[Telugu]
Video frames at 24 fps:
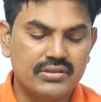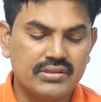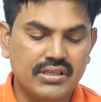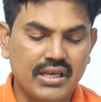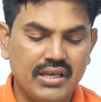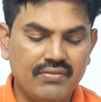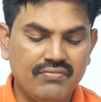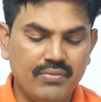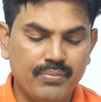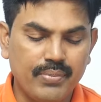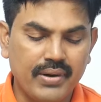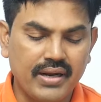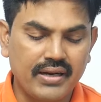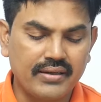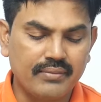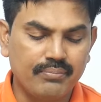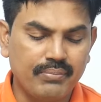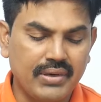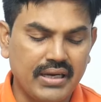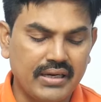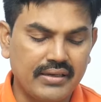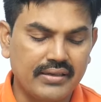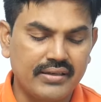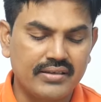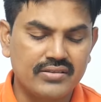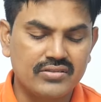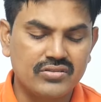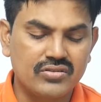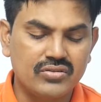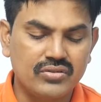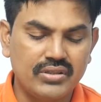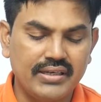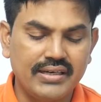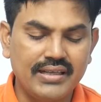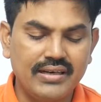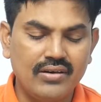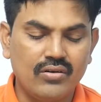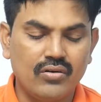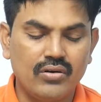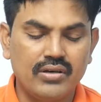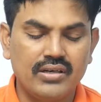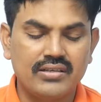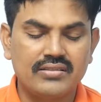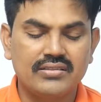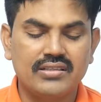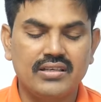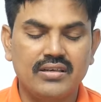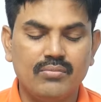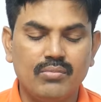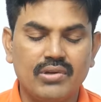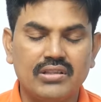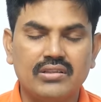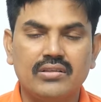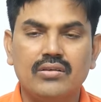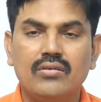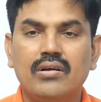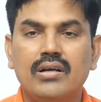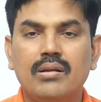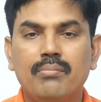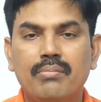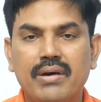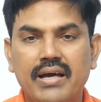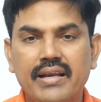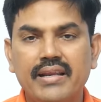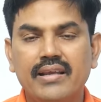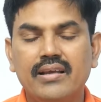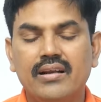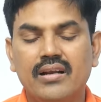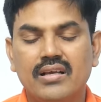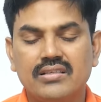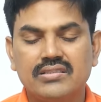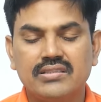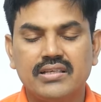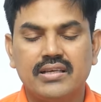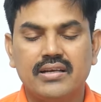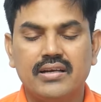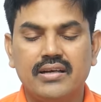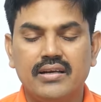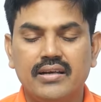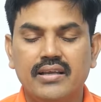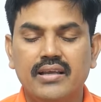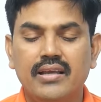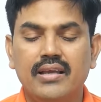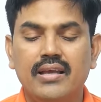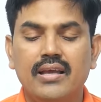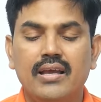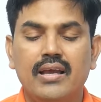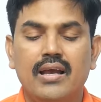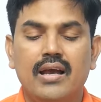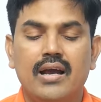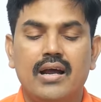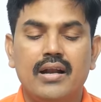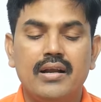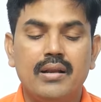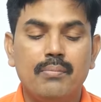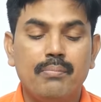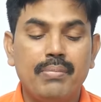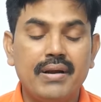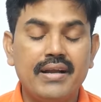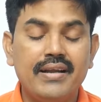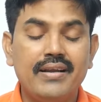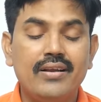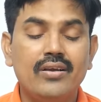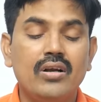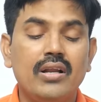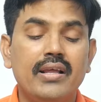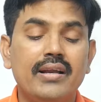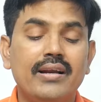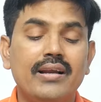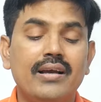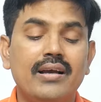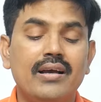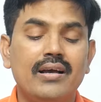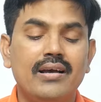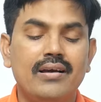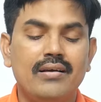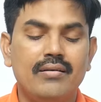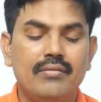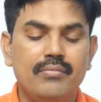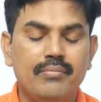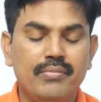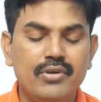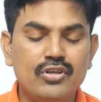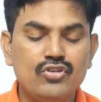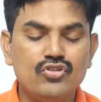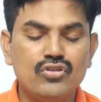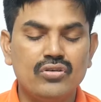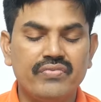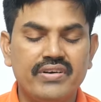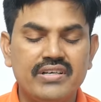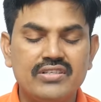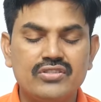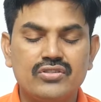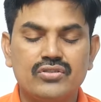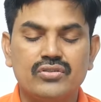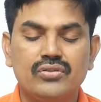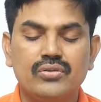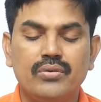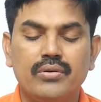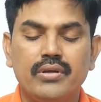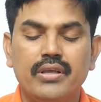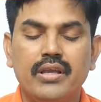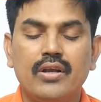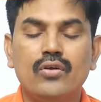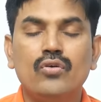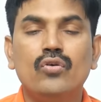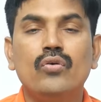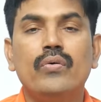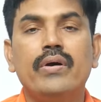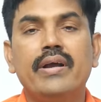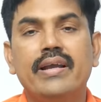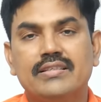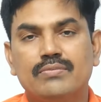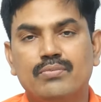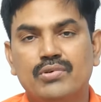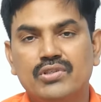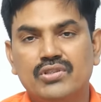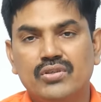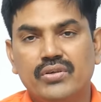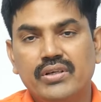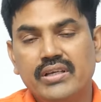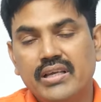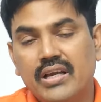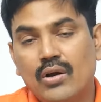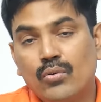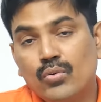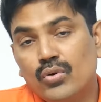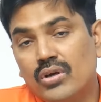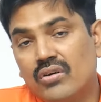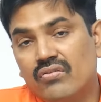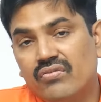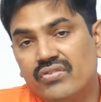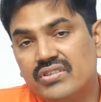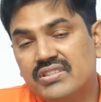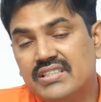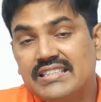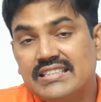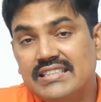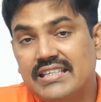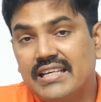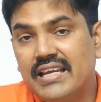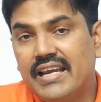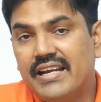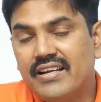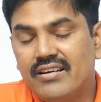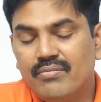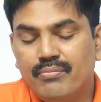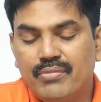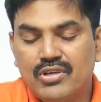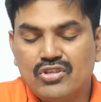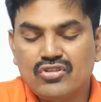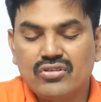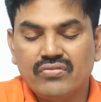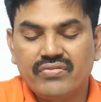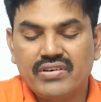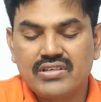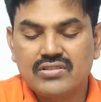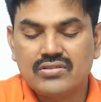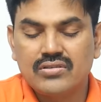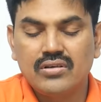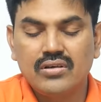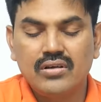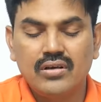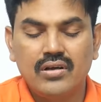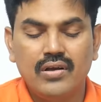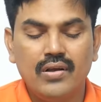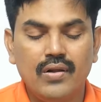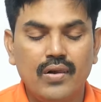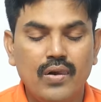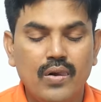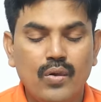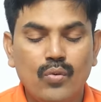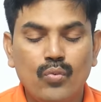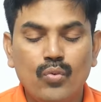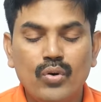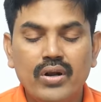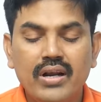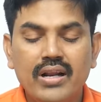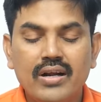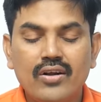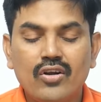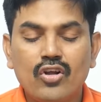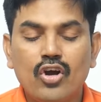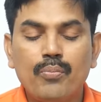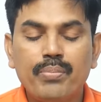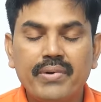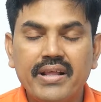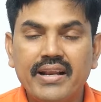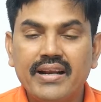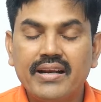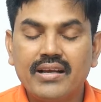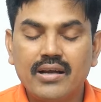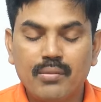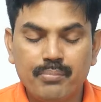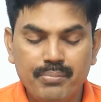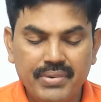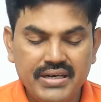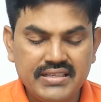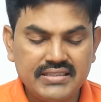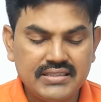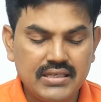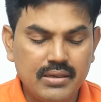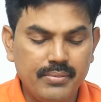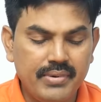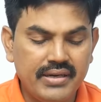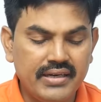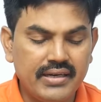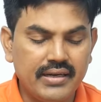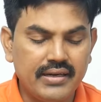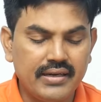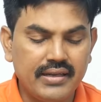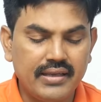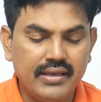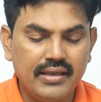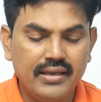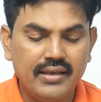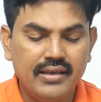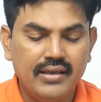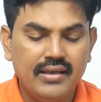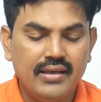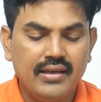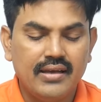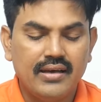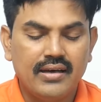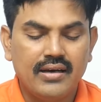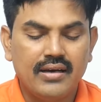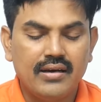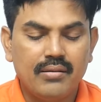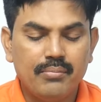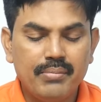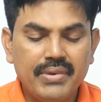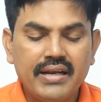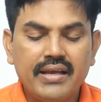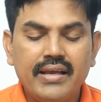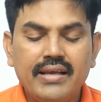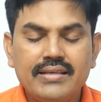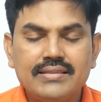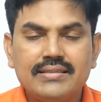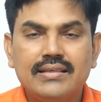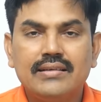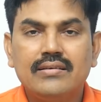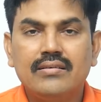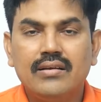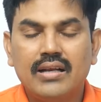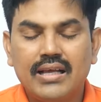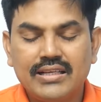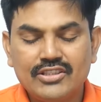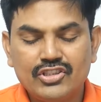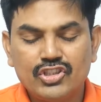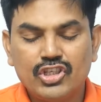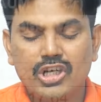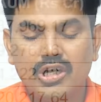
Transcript: సైఫ్ పార్ట్నర్స్ రిటైల్ హోల్డర్స్ వీళ్ళు మొత్తం కూడా భారీగా లాస్ అయ్యారండి అండ్ పర్టికులర్గా మ్యూచువల్ ఫండ్స్ ఎక్కువ ఎక్స్పోజర్ ఈ అవుట్ ఆఫ్ సిక్స్టీ ఎయిట్ మ్యూచువల్ ఫండ్స్లో ఉన్న టాప్ టెన్ కంపెనీస్ ఏమిటి అంటే మిరా ఎసెట్ లార్జ్